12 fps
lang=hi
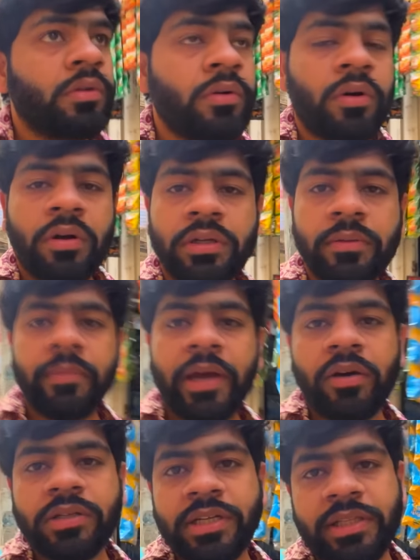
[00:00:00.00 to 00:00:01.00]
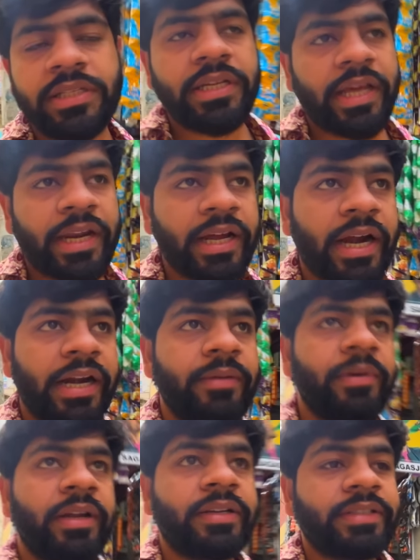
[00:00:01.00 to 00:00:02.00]
और मैं और जतिन जा रहे हैं गाड़ी
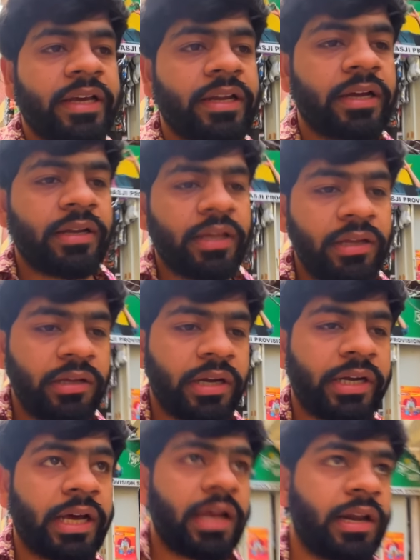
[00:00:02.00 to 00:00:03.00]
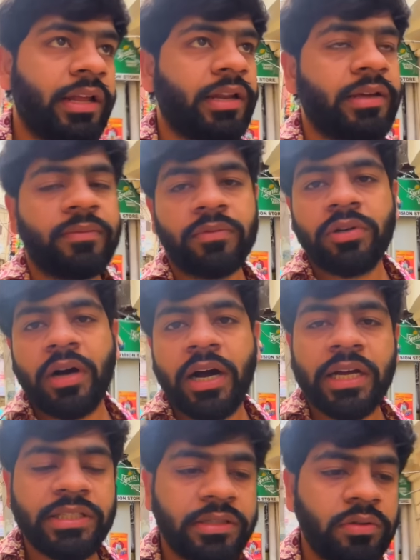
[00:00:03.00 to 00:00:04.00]
में रक्सैक रखने गिटार लेने तो
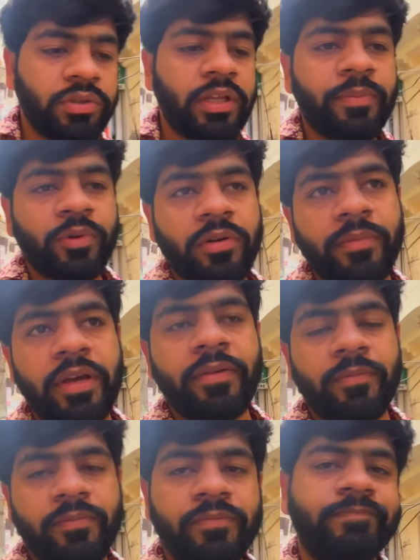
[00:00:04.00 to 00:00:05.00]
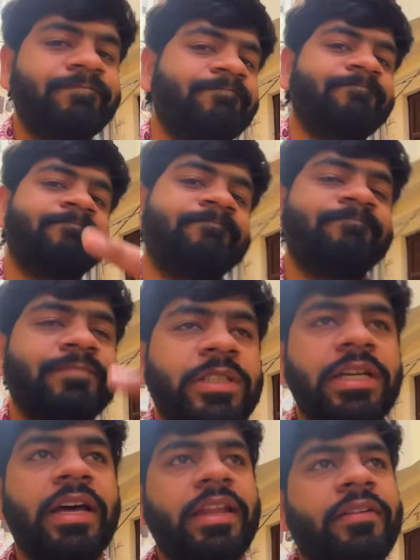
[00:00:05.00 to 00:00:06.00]
आज उदयपुर में
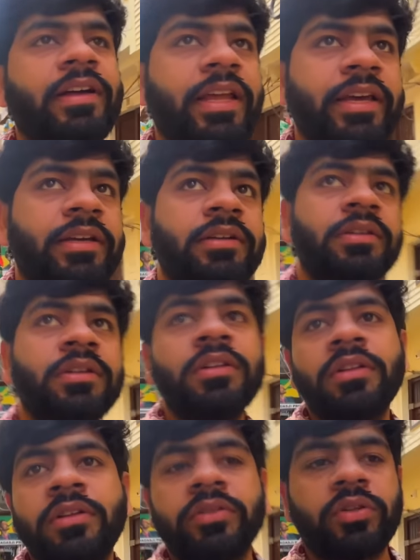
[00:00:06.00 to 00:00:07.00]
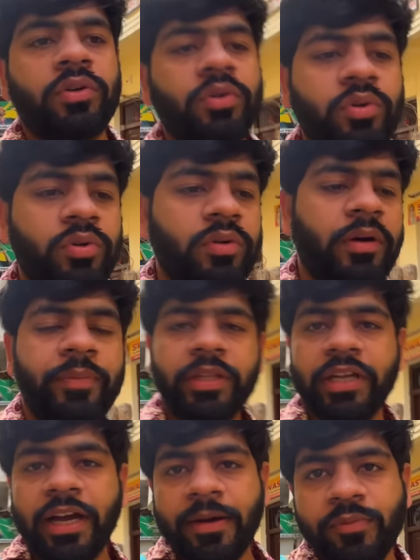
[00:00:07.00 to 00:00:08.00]
मजा आने वाला है तो अभी
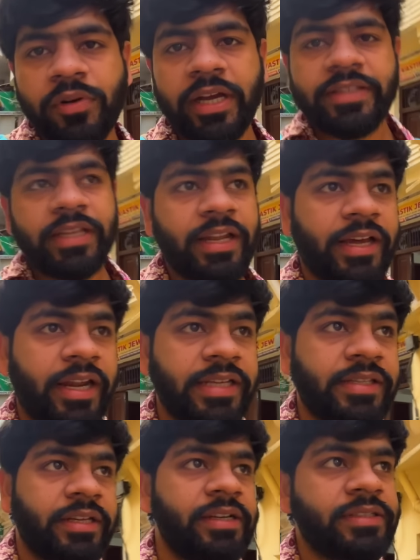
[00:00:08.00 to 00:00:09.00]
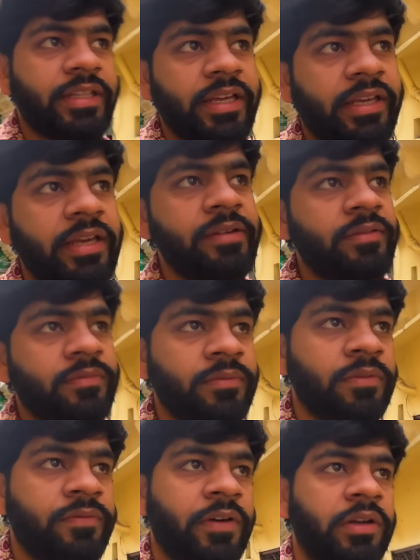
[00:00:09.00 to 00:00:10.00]
तक आपको कैसा लग रहा है सीरीज देख के
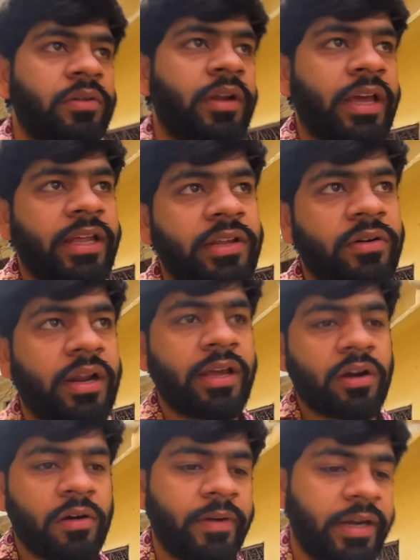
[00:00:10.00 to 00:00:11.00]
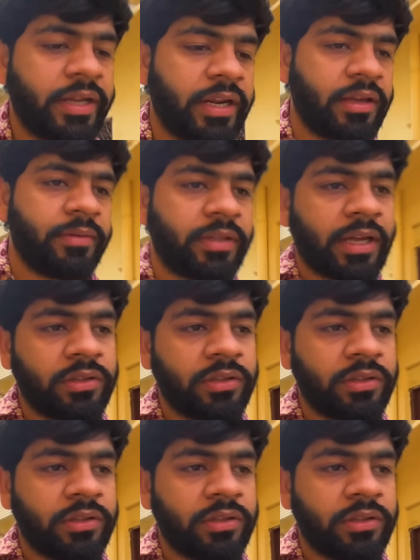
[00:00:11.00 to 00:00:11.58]
फन हो रहा है नहीं हो रहा है कमेंट करके बता